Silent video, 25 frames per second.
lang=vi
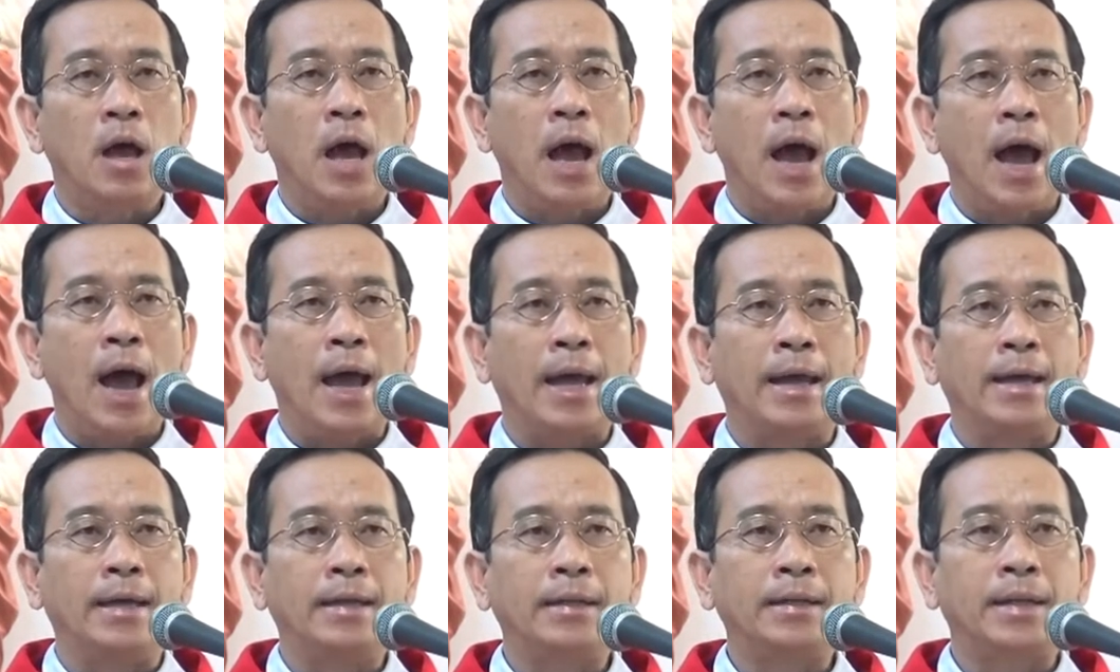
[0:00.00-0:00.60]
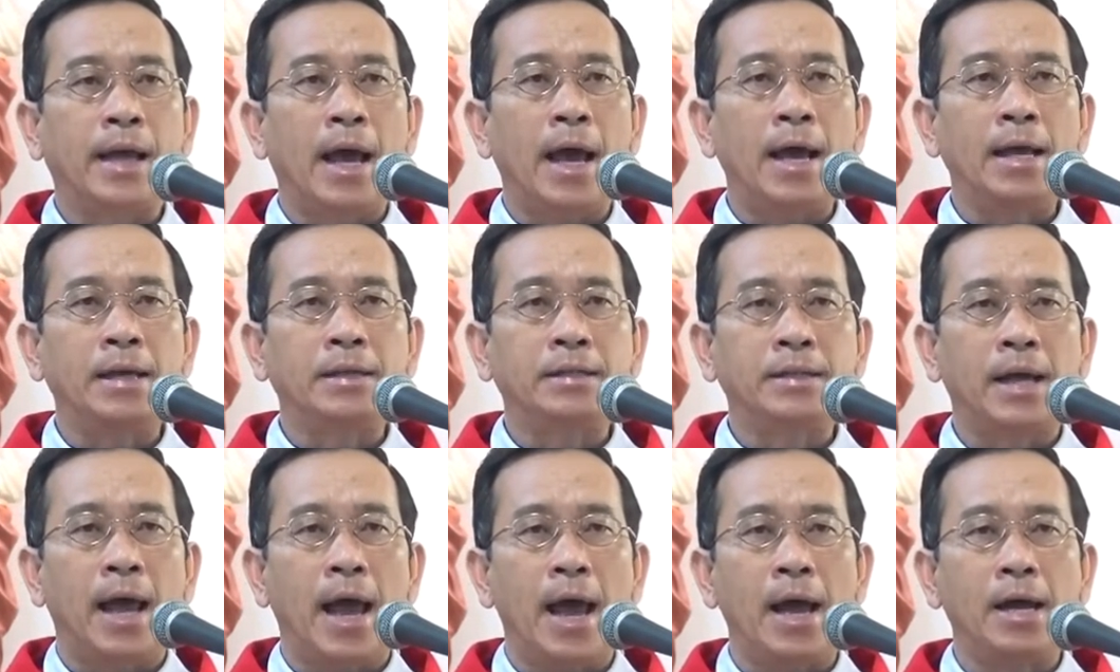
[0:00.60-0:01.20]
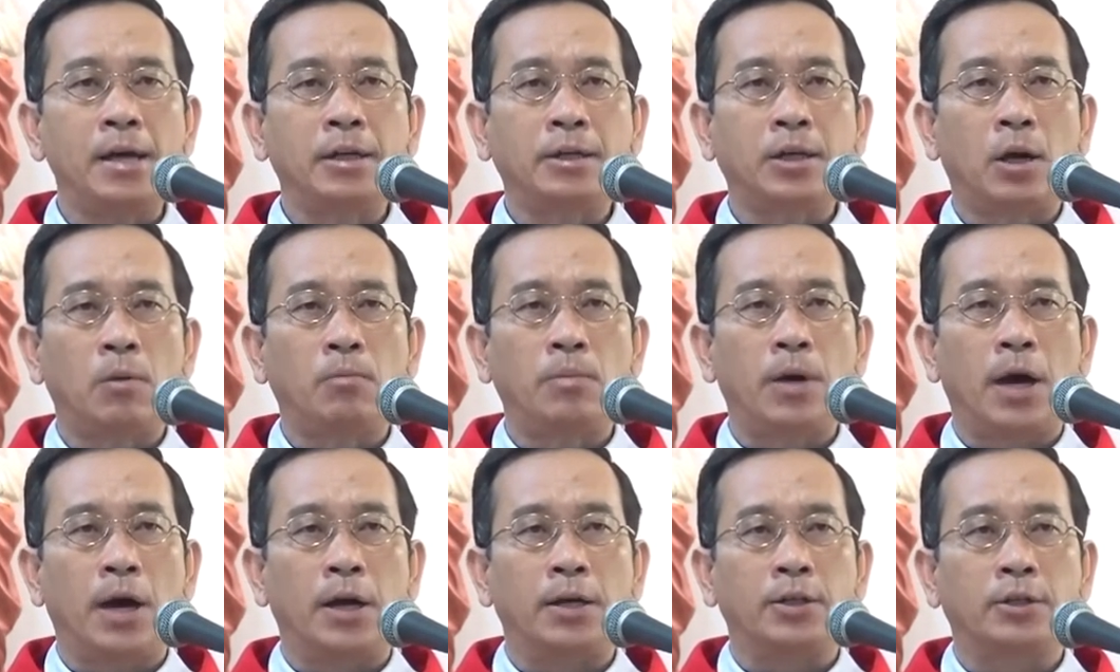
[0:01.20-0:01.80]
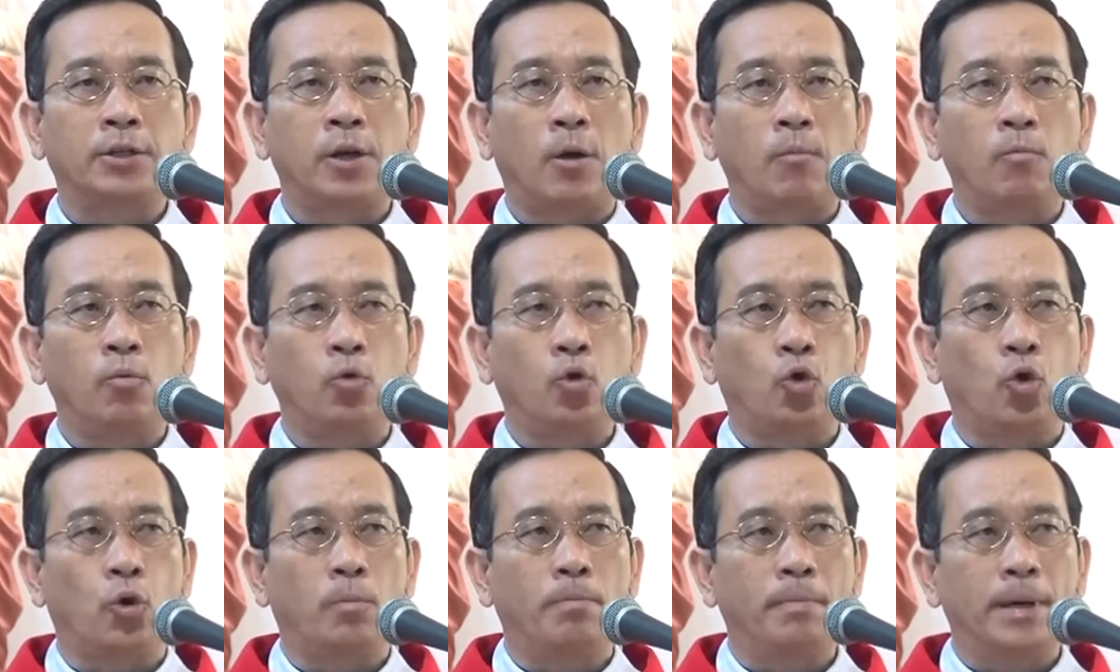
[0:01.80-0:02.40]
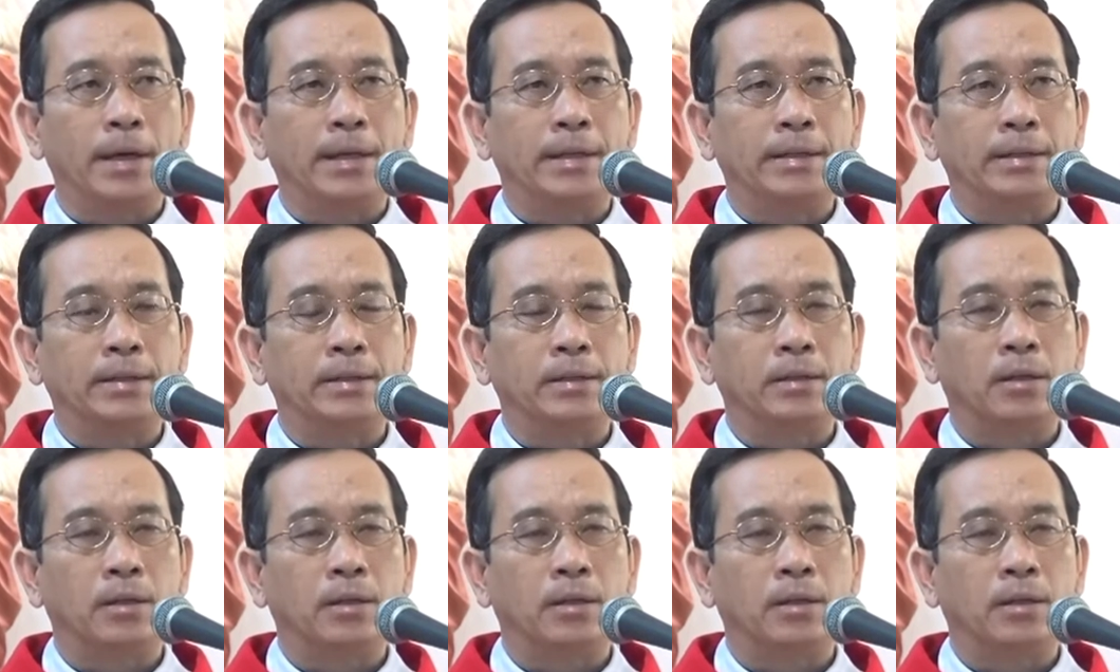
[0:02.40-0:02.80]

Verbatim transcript: hãy cháy sáng trong đời sống của mình.